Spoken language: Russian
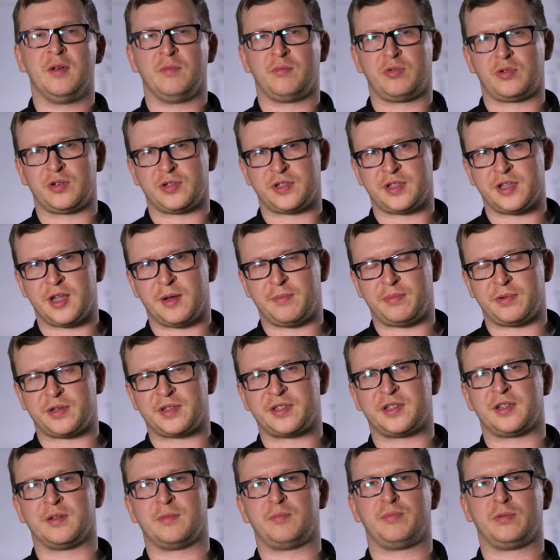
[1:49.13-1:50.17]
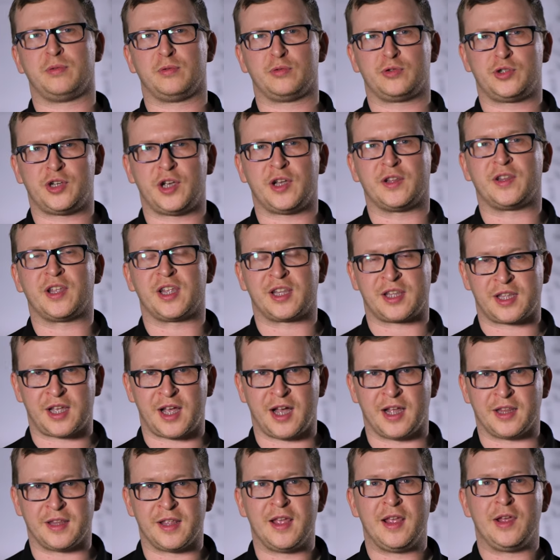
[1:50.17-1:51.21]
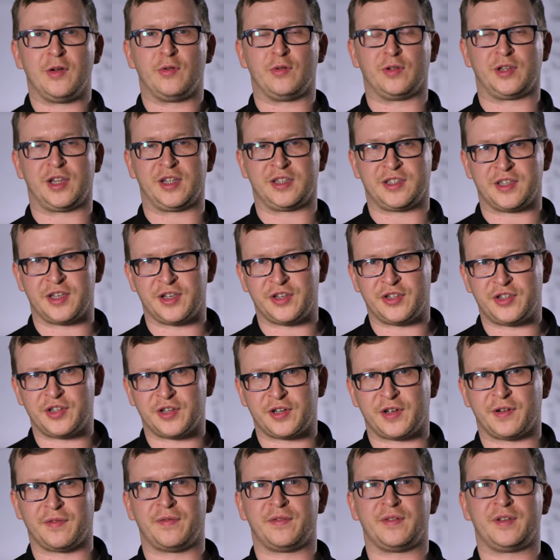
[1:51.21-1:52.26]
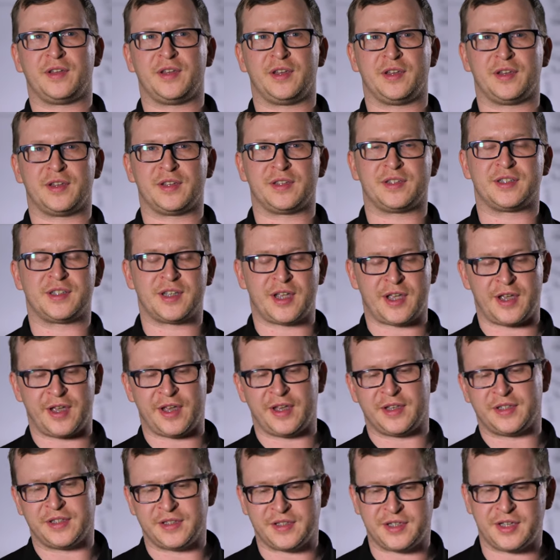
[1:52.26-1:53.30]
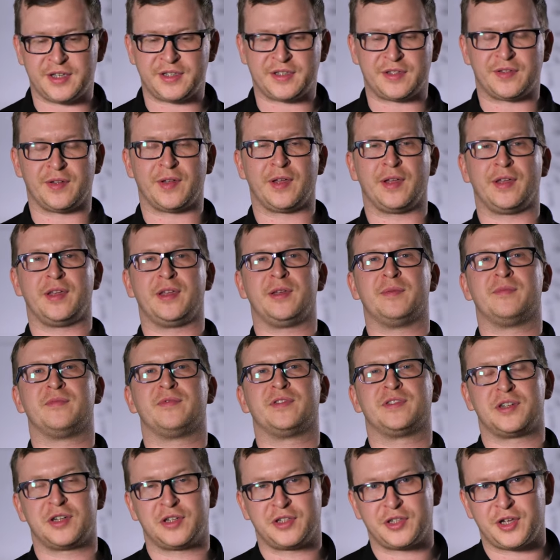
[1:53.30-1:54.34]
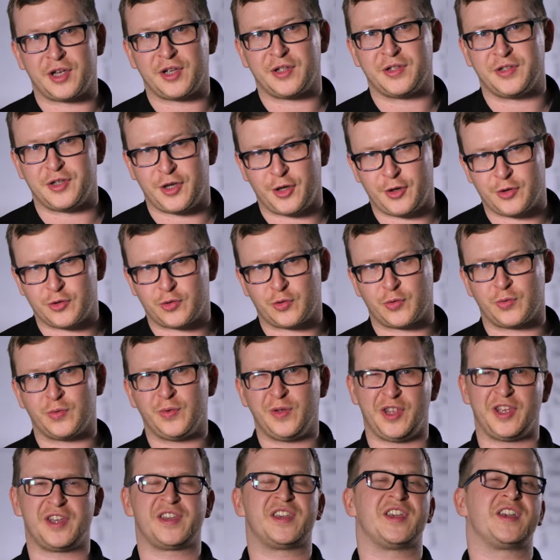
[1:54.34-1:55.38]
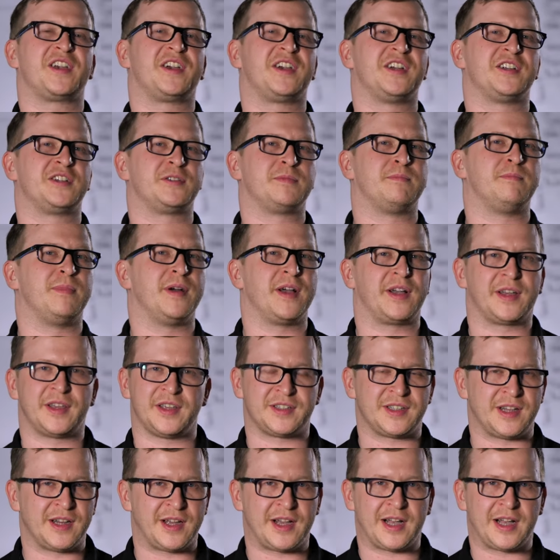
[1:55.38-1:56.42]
просто-напросто получают откат от оценщиков и за эти действия им возвращают денежку. Ну, некий кэшбэк, если